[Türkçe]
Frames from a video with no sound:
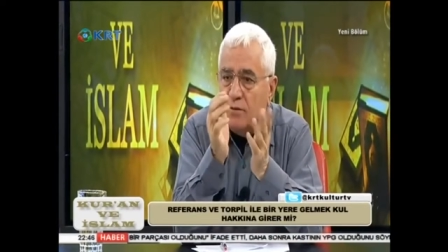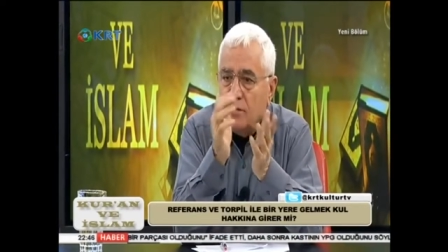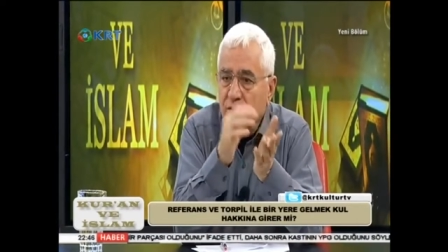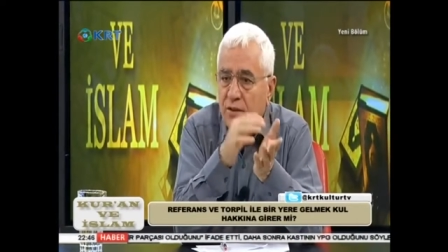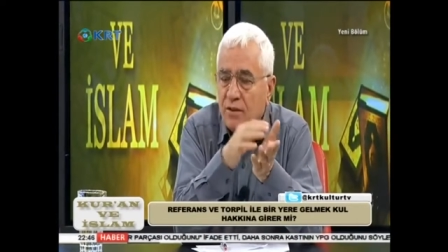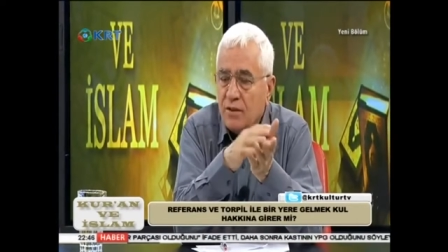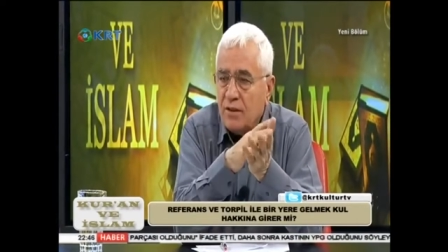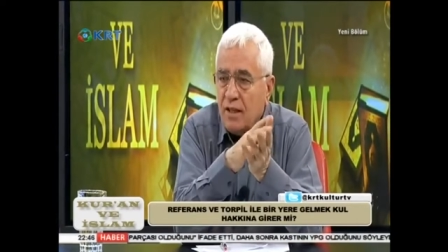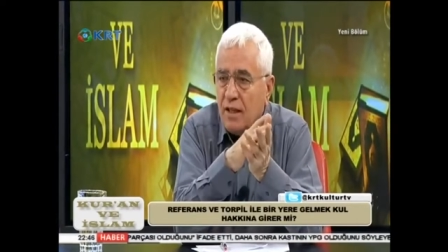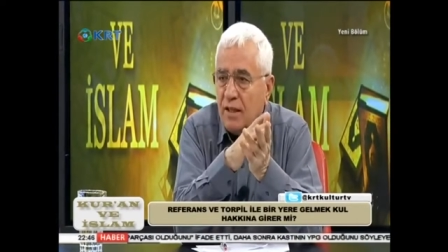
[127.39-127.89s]

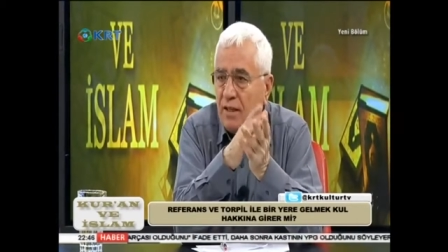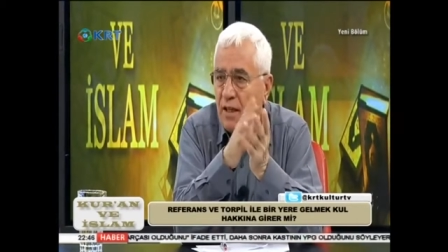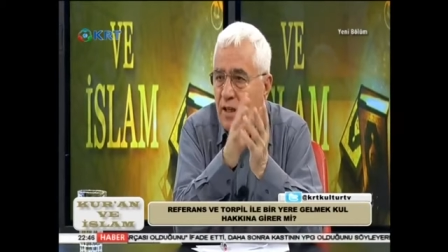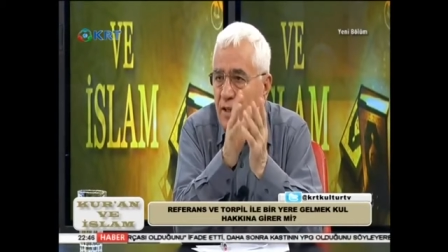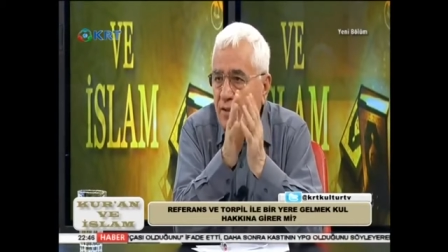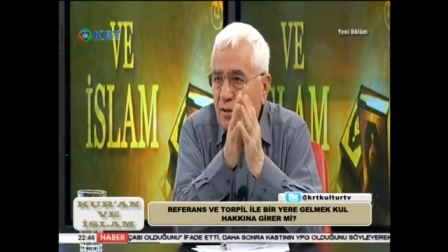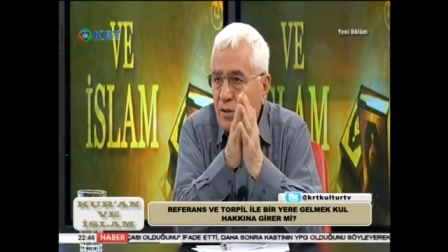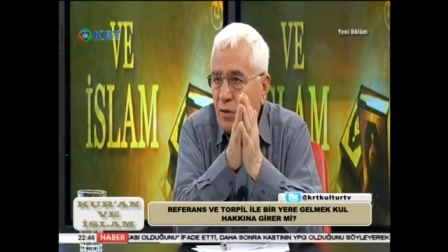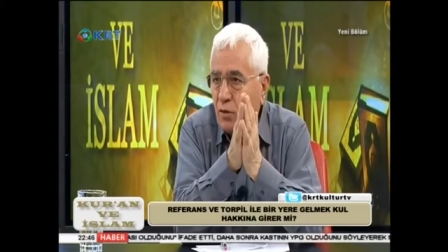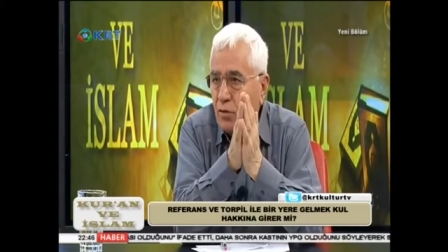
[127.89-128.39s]
Hristiyanlar
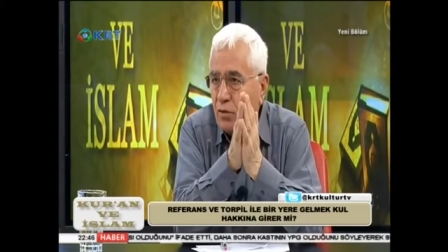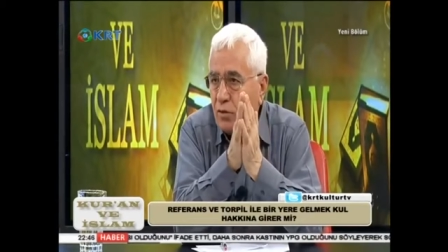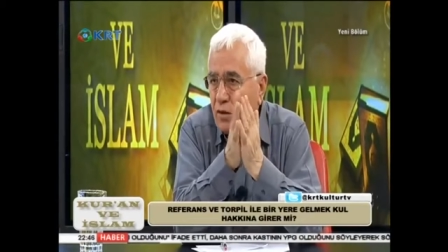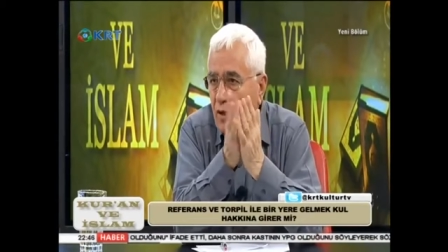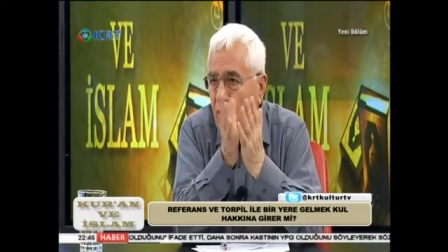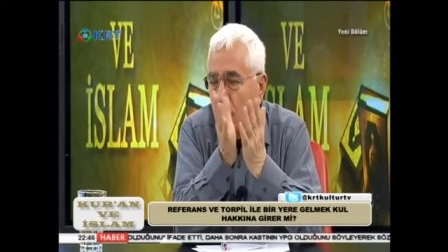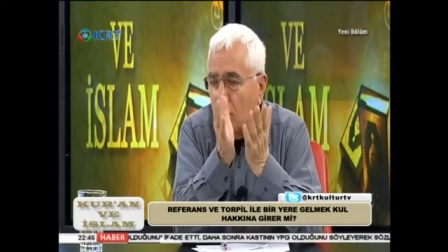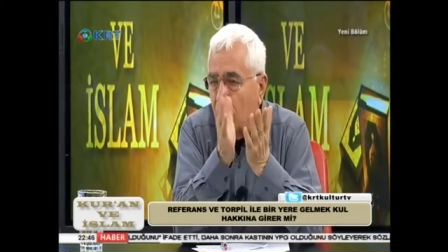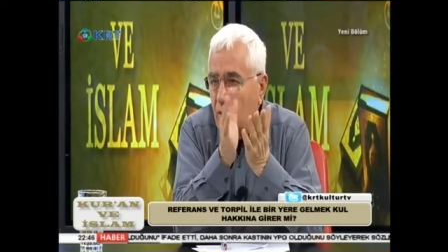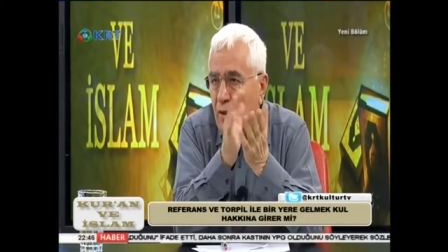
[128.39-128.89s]
arasında
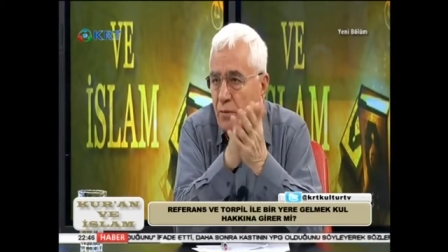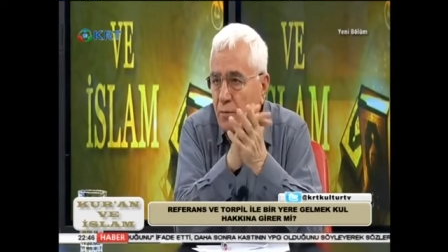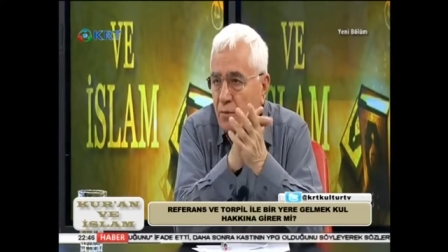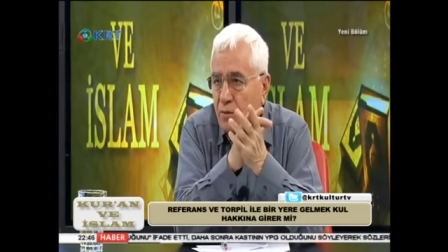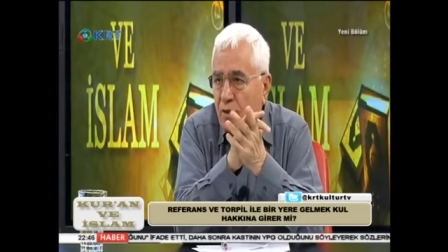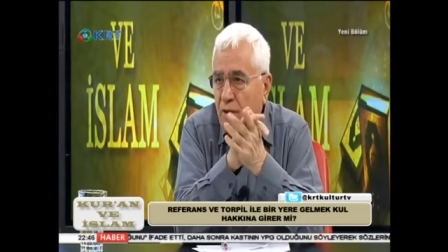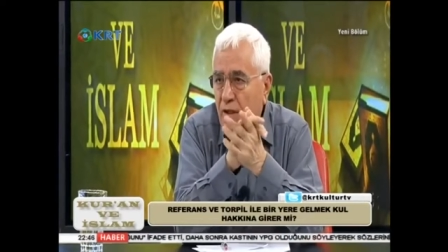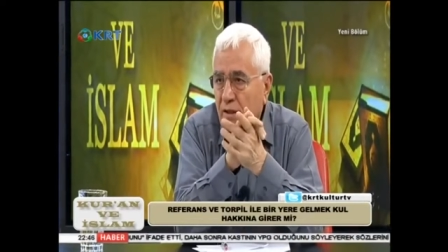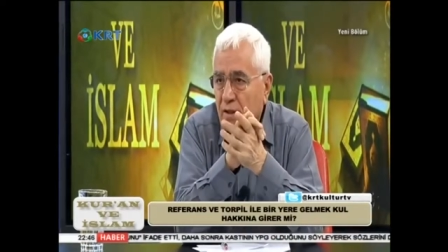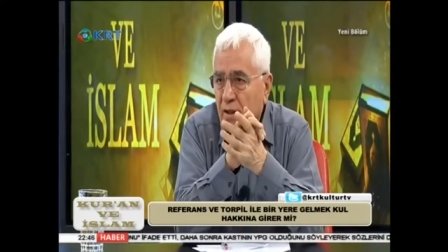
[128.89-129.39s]
diye öyle bir
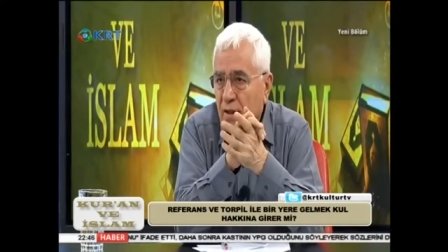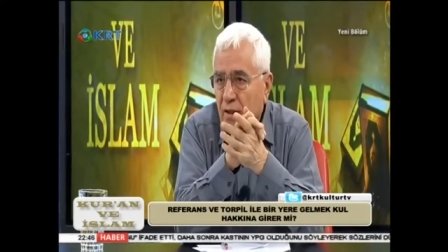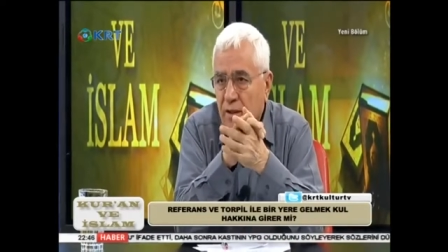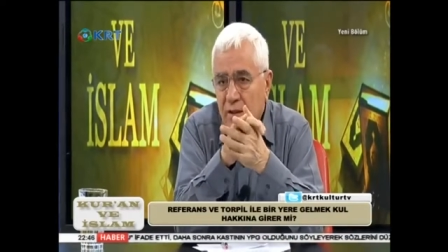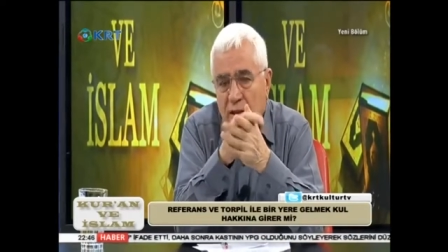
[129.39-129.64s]
şey değil.